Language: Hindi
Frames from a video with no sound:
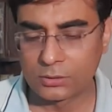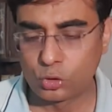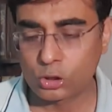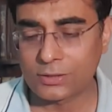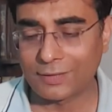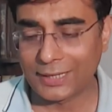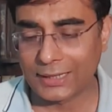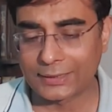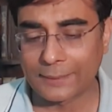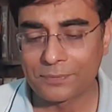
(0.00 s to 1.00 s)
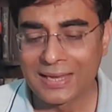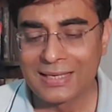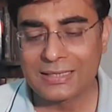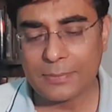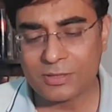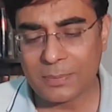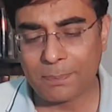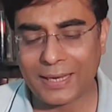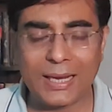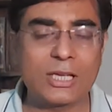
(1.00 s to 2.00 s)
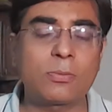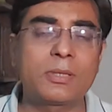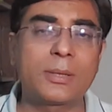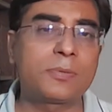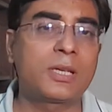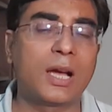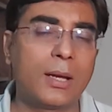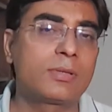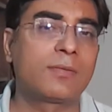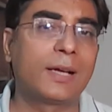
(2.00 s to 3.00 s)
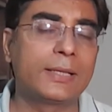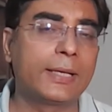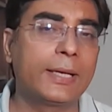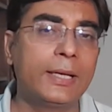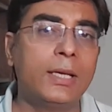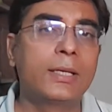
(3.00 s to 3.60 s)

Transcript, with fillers: जो सवाल हैं सबसे पहला इसमें सबसे अहम सवाल यह है